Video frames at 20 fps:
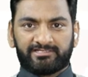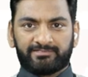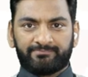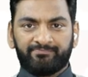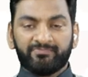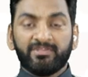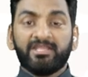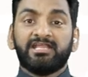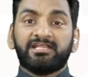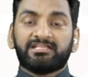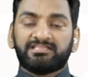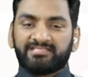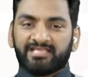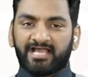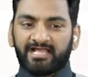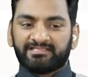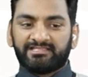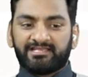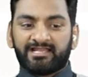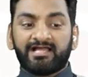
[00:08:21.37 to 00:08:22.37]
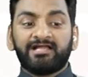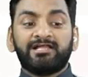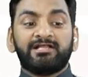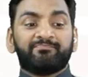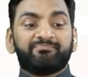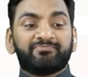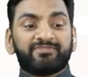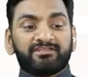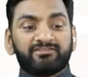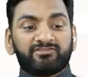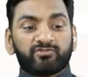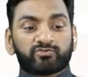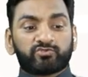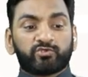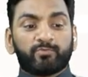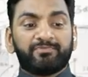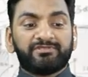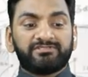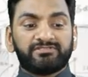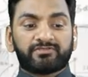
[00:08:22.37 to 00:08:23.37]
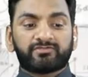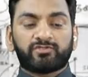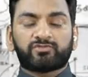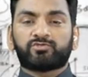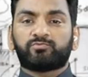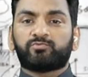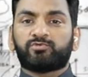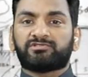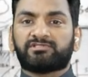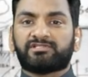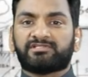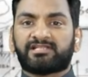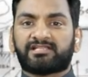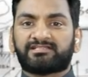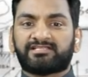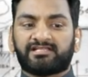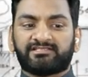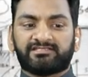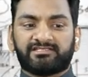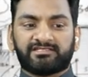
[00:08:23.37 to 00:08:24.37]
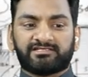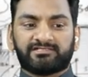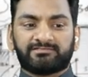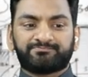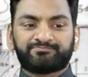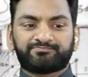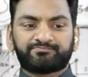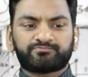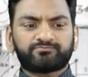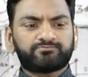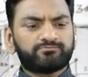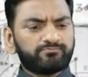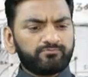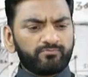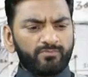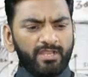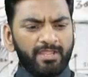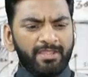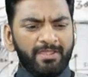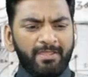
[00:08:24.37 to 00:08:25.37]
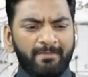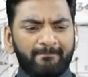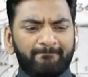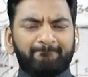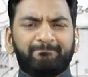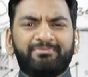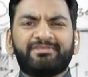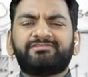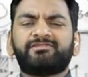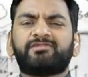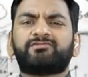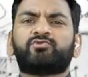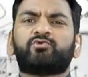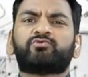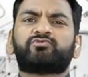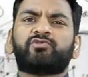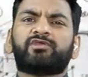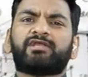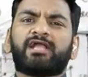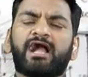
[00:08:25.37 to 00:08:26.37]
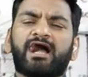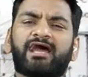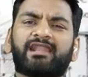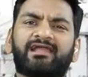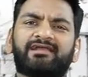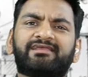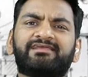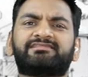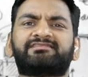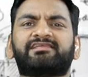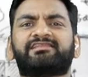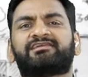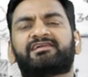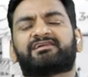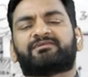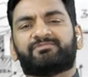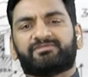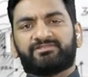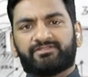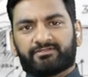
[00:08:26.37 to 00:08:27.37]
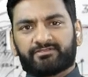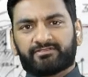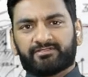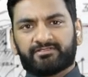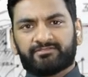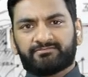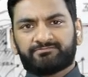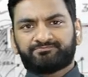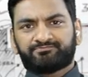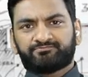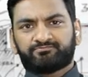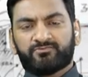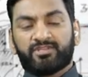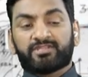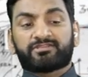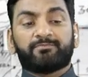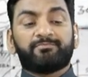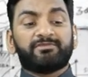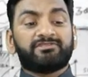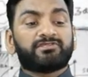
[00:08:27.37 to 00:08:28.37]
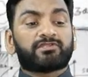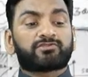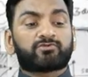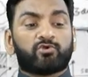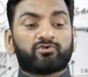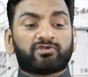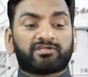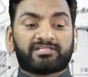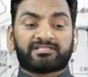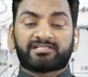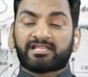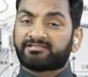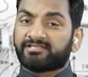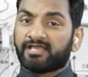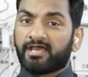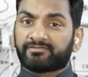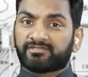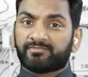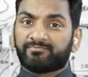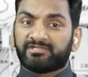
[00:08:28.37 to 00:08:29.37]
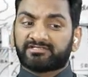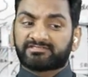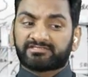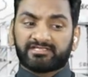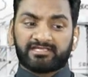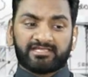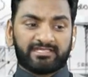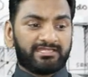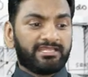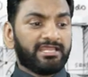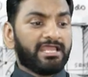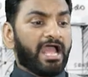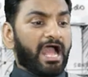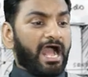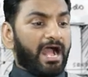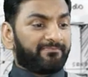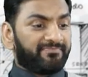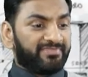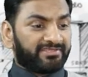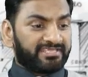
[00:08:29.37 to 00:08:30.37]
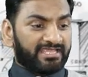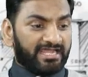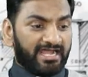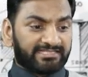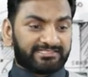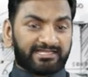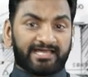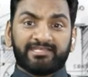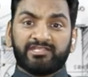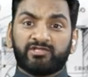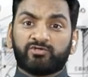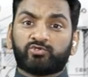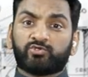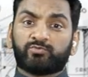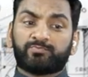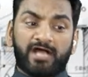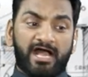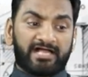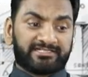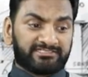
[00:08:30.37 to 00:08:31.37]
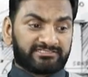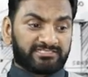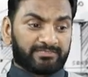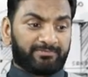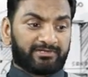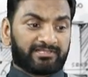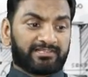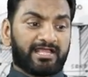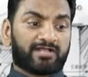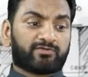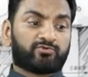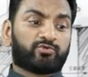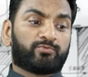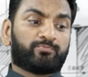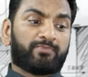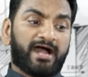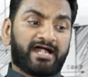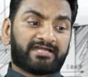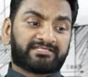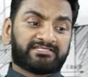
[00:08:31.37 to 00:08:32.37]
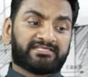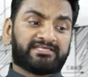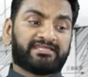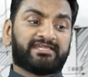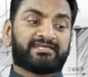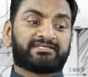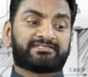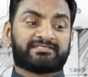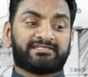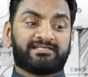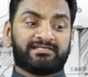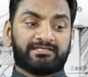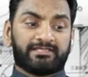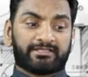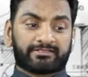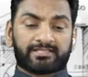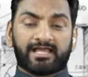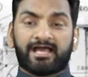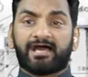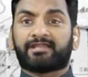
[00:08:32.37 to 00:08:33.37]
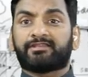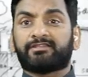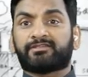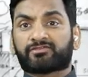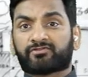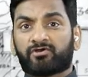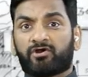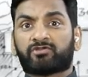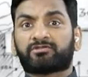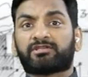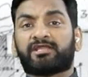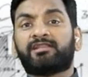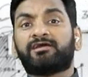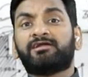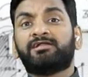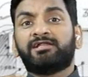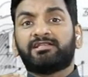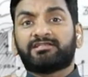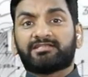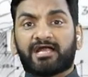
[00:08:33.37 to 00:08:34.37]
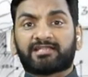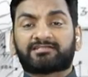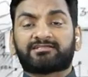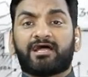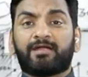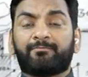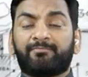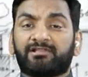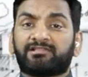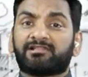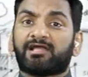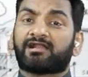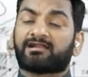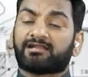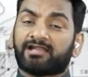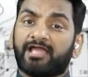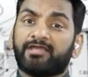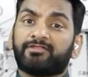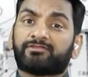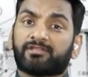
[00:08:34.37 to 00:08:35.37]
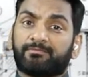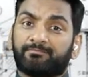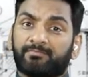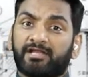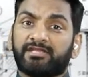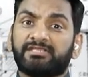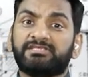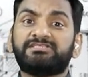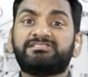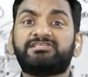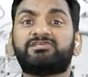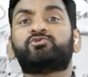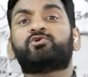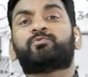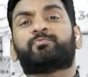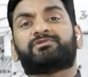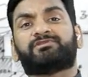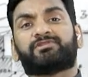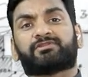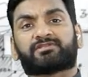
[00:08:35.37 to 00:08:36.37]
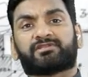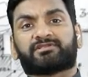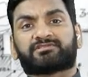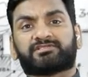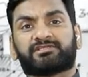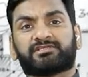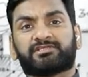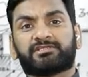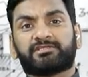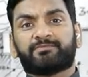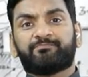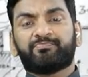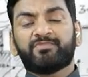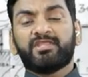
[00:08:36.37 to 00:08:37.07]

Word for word: हैं ध्यान देना देन दोस्तों बिजनेस किसको बोलते हैं जरा ध्यान देना बिजनेस दोस्तों एक अलग ही तरीके का बिजनेस है जैसे बिजनेस कौन करता था ध्यान से हम देखते हैं आप देखिए अदानी ग्रुप आदित्य बिरला ग्रुप भारतीय एयरटेल एस आर स्कॉट है ना टाटा बिरला रिलायंस अंबानी ये लोग बिजनेस करते हैं